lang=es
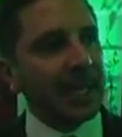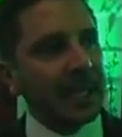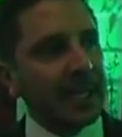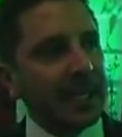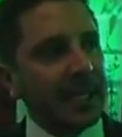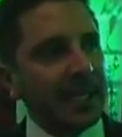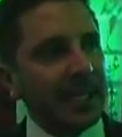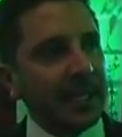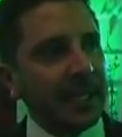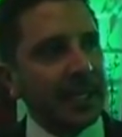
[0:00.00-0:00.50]

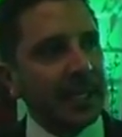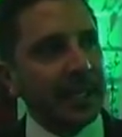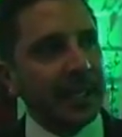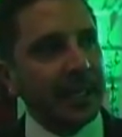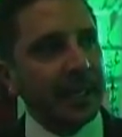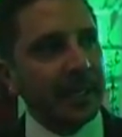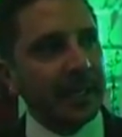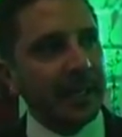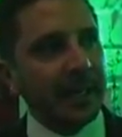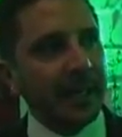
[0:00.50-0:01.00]

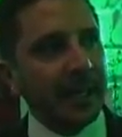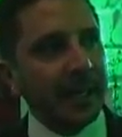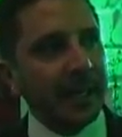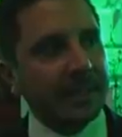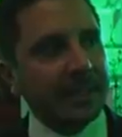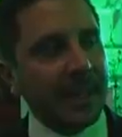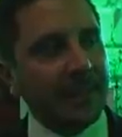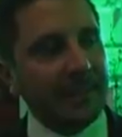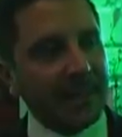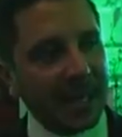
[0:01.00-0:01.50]
y
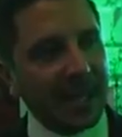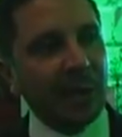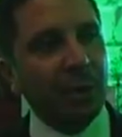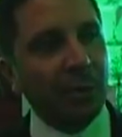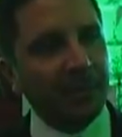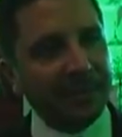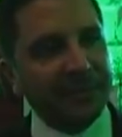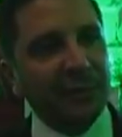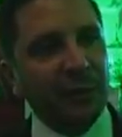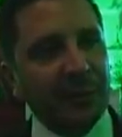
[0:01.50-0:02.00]
también la
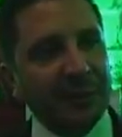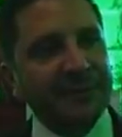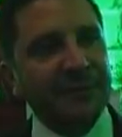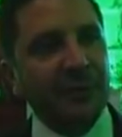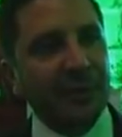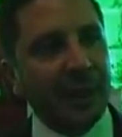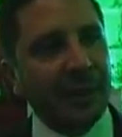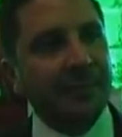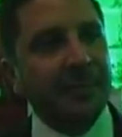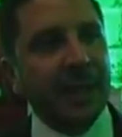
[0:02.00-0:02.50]
Comisión
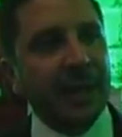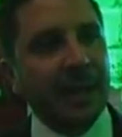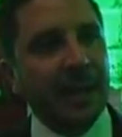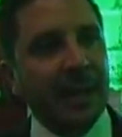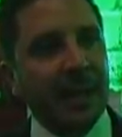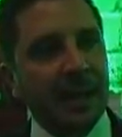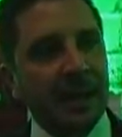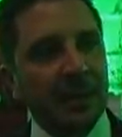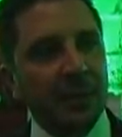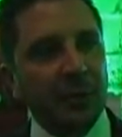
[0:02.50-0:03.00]
Nacional
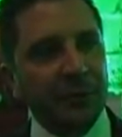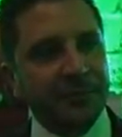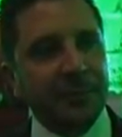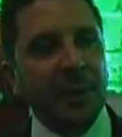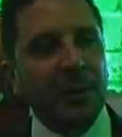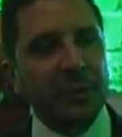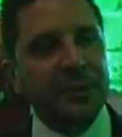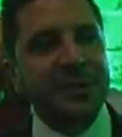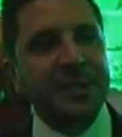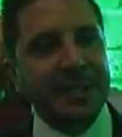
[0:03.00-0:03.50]
para los
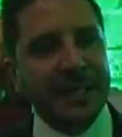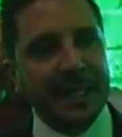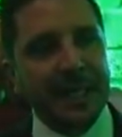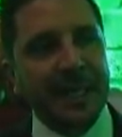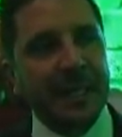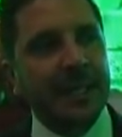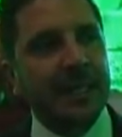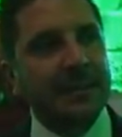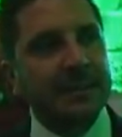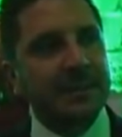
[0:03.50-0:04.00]
Pueblos
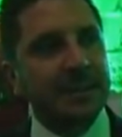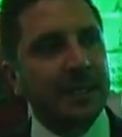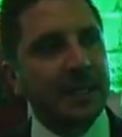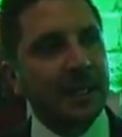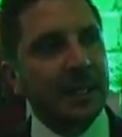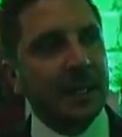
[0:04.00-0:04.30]
Indígenas